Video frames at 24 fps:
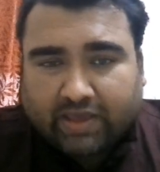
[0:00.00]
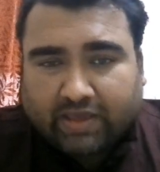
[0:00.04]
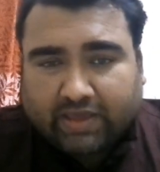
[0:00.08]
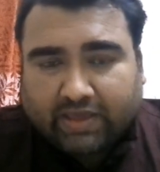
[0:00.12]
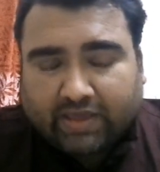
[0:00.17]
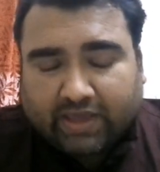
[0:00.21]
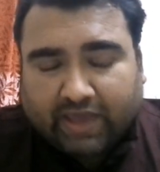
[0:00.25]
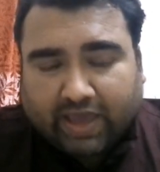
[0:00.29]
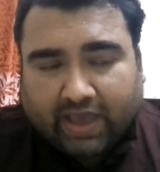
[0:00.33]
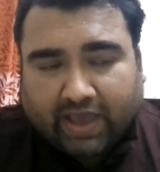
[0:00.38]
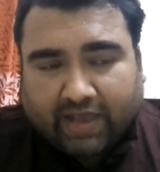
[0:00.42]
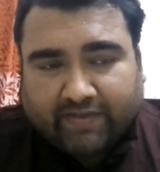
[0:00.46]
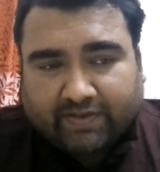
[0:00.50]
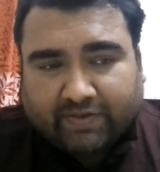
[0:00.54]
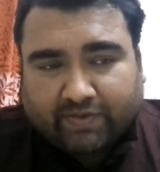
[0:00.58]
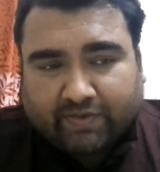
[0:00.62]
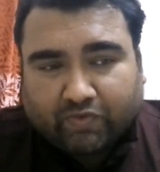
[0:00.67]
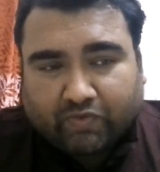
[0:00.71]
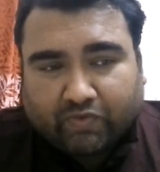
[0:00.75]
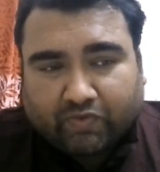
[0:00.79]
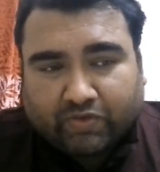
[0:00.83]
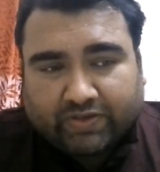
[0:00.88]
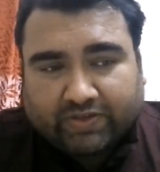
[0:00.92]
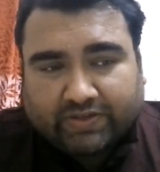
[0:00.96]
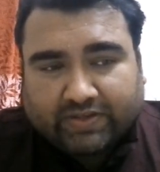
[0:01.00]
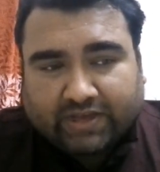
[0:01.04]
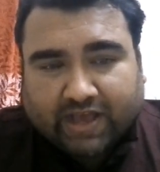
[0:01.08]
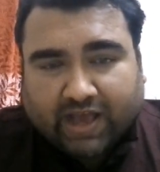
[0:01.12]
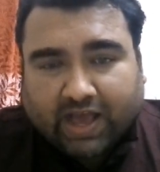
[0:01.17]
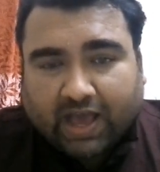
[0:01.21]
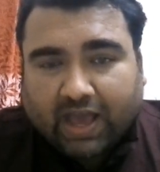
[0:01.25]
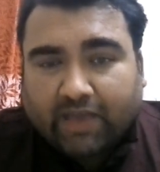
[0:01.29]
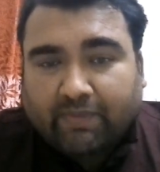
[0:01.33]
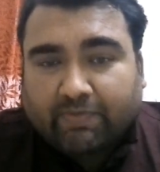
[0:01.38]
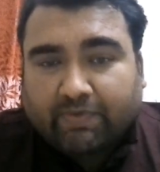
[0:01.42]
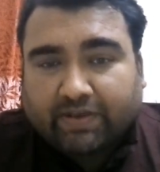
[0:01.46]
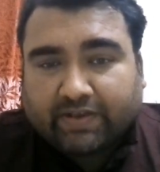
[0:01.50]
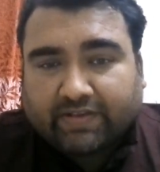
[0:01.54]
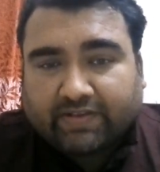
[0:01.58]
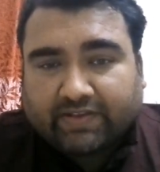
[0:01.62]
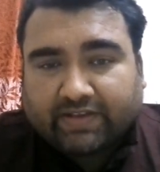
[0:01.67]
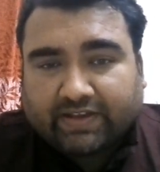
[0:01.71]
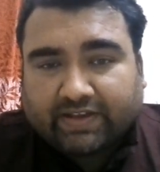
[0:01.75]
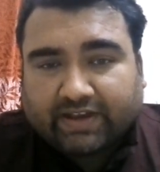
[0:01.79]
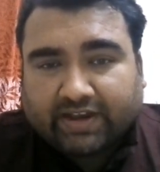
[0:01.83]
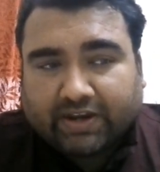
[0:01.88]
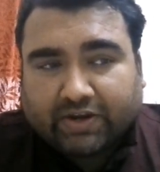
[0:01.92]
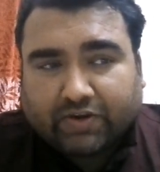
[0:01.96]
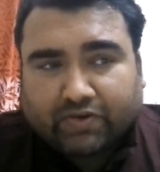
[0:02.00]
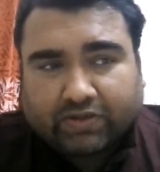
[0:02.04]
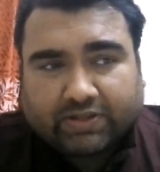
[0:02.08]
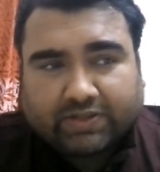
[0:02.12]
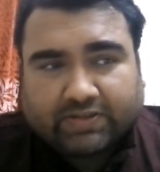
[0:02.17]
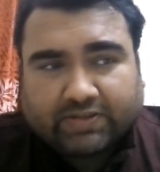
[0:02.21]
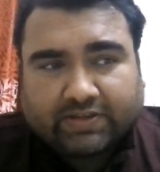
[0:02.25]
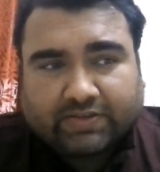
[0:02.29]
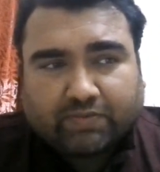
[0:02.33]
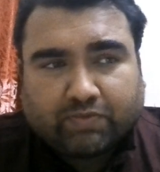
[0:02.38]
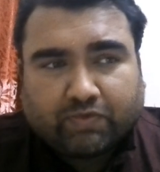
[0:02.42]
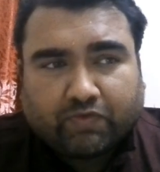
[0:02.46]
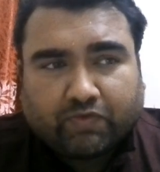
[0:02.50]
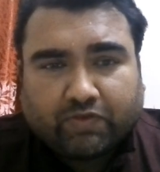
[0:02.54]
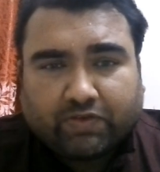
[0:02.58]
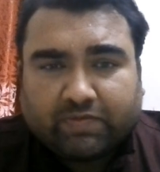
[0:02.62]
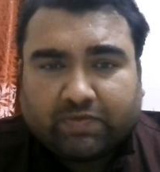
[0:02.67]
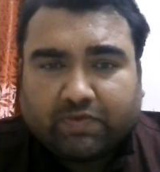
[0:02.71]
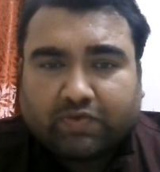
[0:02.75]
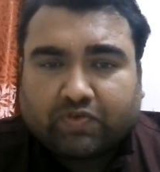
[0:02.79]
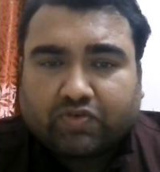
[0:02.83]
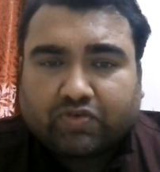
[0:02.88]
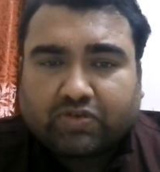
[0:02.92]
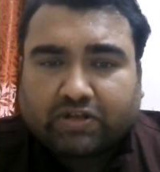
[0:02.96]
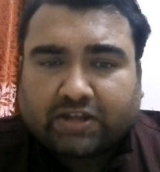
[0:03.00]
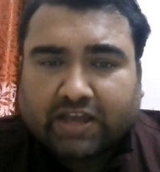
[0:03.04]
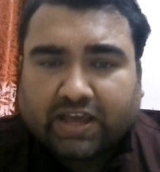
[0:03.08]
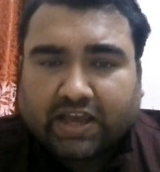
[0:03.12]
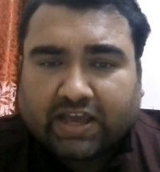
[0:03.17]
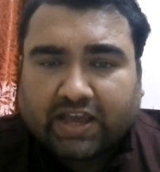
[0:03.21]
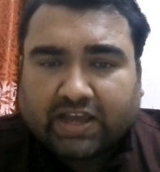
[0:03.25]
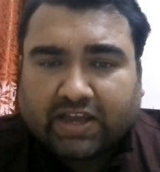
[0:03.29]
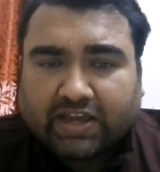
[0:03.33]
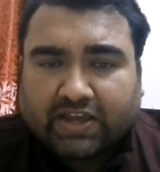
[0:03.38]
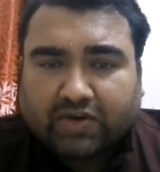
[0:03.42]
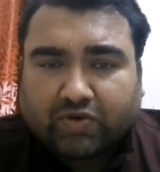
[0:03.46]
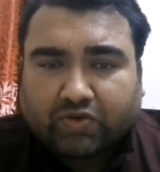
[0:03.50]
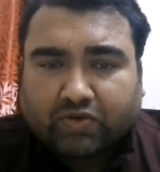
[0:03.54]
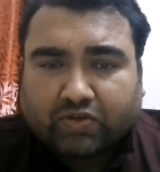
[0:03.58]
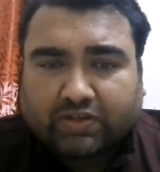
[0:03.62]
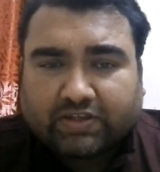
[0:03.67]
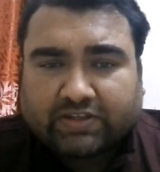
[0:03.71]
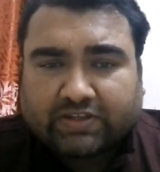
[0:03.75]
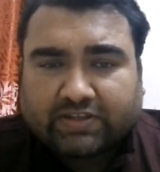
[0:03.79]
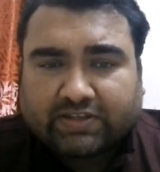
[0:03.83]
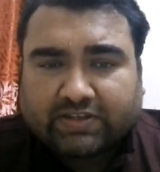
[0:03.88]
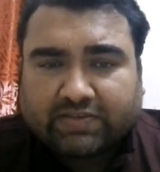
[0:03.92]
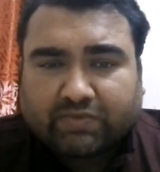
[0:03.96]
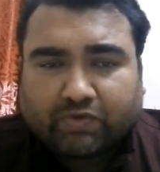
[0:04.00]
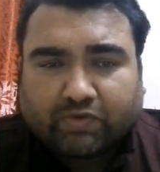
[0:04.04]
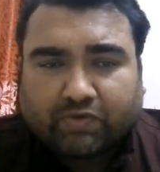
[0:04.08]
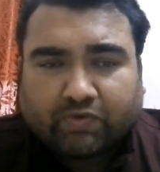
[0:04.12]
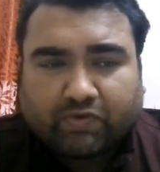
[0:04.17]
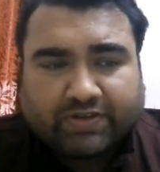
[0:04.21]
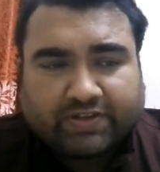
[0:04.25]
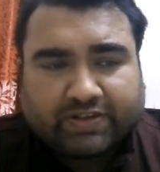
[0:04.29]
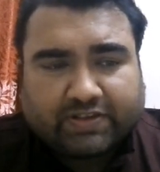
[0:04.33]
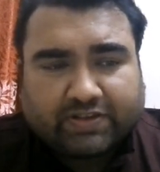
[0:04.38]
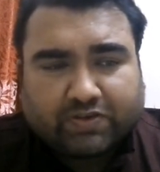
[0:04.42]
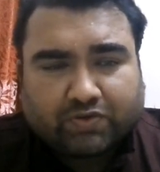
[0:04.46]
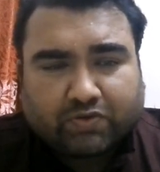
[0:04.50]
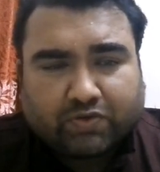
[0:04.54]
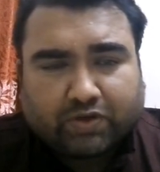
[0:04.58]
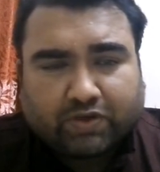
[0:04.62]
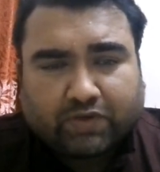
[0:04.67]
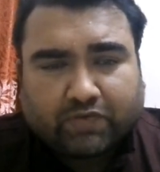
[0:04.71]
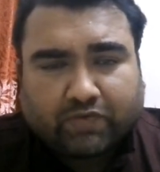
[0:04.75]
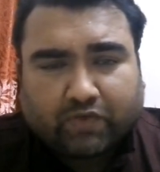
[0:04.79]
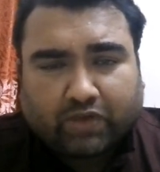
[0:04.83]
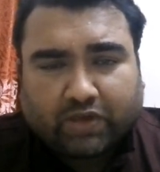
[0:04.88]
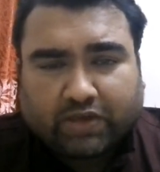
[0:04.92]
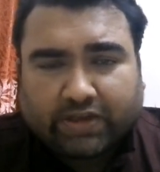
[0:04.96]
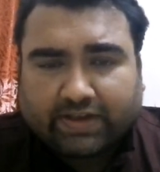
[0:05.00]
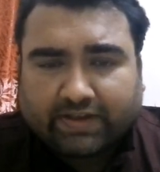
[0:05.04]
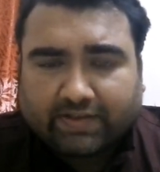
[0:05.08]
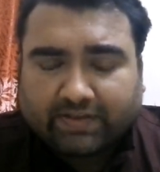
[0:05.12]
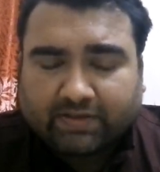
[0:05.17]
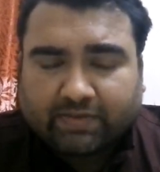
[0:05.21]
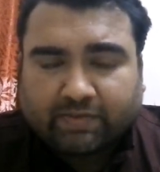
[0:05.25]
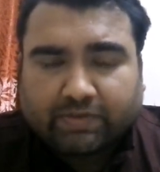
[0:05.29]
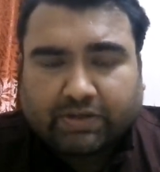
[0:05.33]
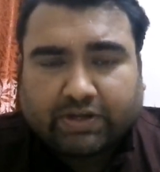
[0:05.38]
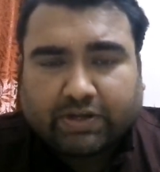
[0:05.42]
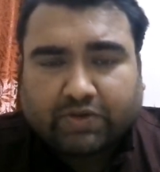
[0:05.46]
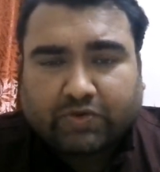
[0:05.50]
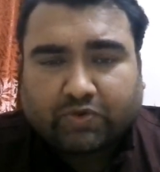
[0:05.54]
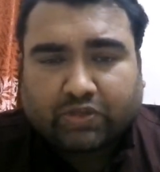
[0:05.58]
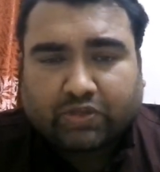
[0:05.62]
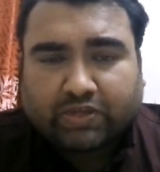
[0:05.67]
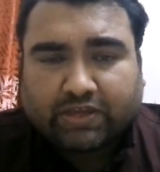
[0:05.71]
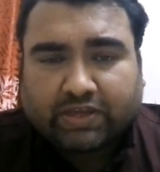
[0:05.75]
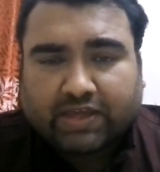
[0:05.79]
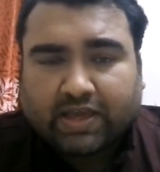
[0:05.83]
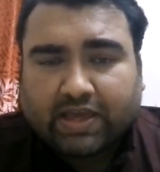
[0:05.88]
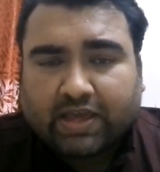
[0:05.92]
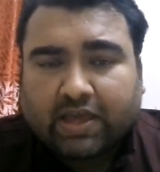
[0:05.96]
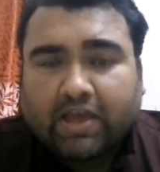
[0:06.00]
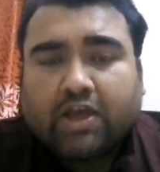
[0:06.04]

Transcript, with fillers: कि ऐसी मूवीज़ का हाइप कैसे क्रिएट होता है जिन मूवीज़ में कुछ नया नहीं होता जिन मूवीज़ की स्टोरी वही घिसी पिटी होती है